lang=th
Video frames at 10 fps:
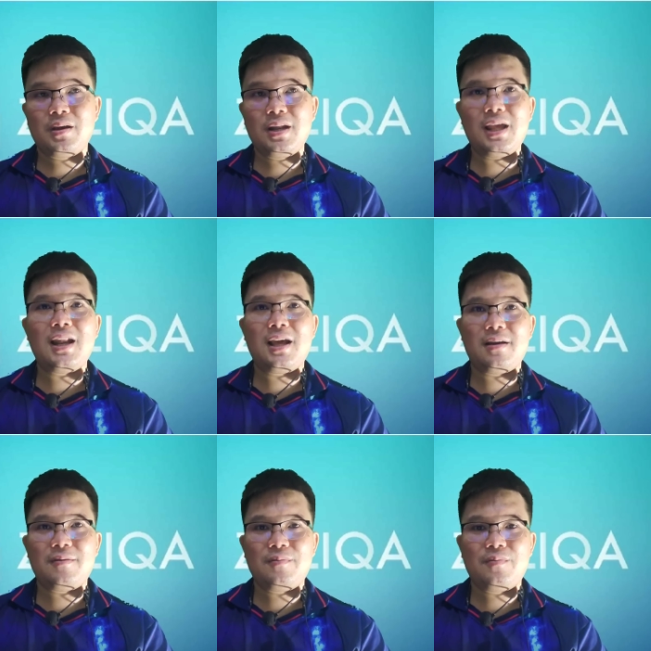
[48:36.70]
เหรียญน่ะ
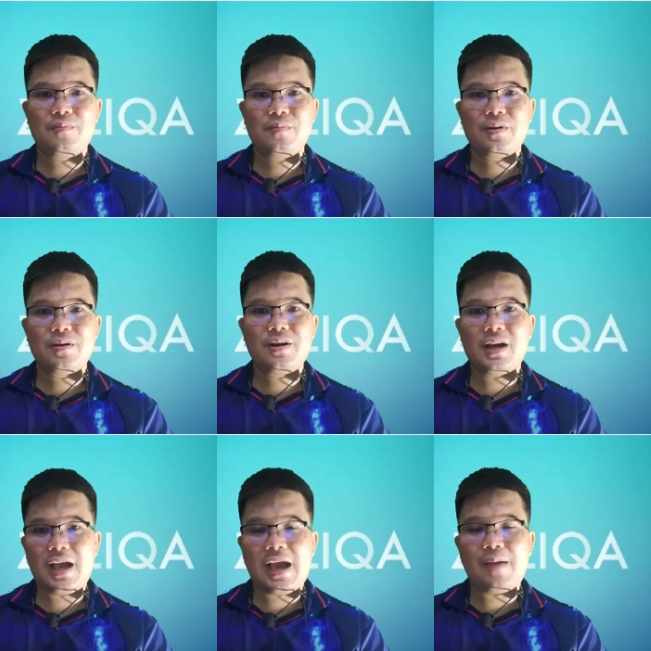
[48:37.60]
เครื
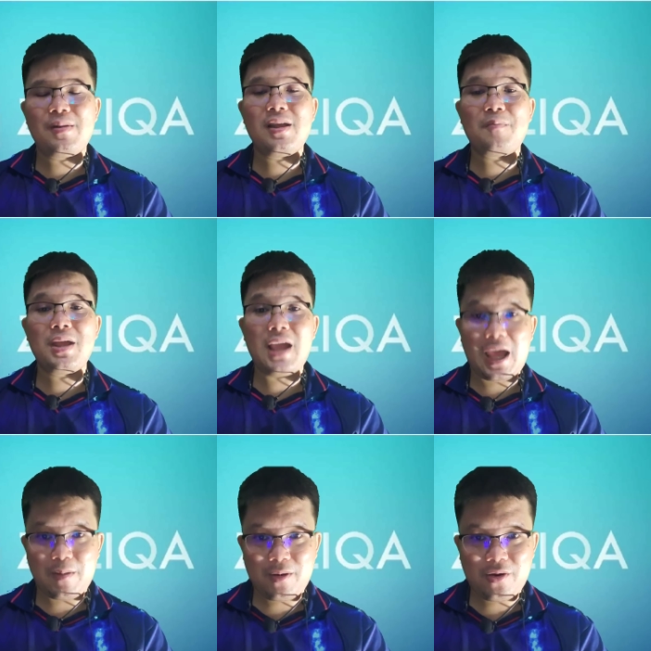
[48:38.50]
อข่ายมันยังไม่ให
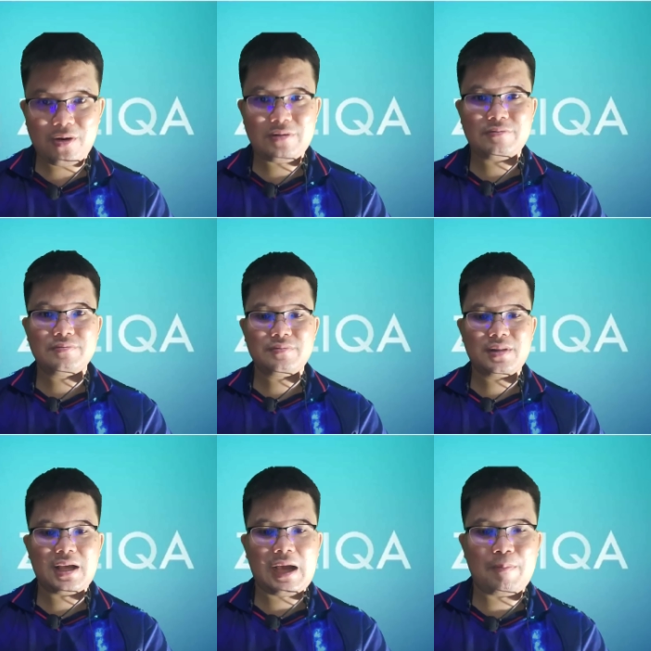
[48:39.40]
ญ่พอ
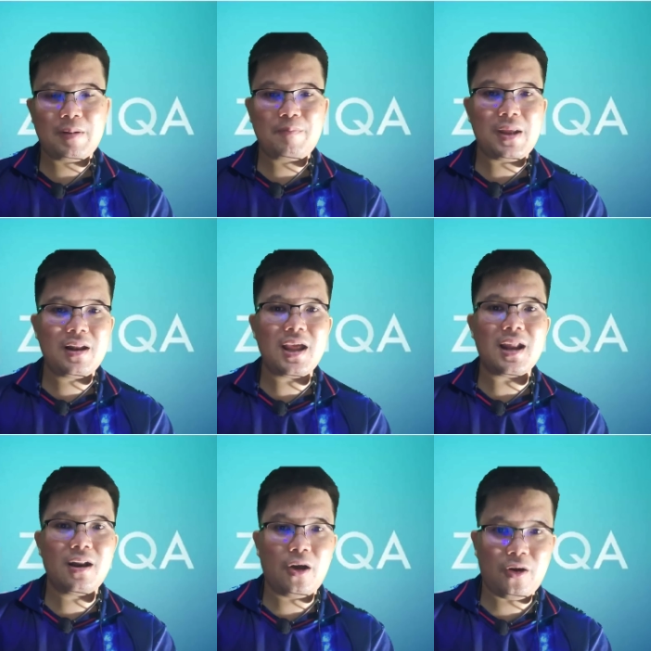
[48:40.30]
นะครับมันเป็นเหรี
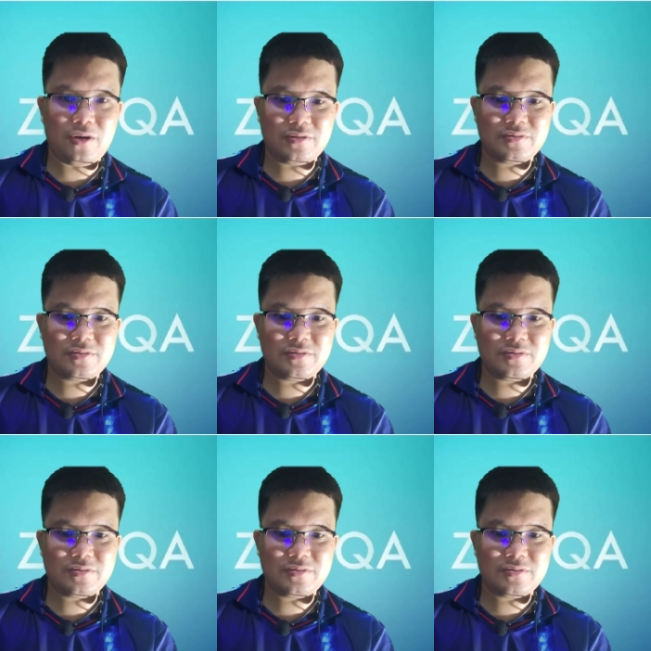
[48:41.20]
ยญรอง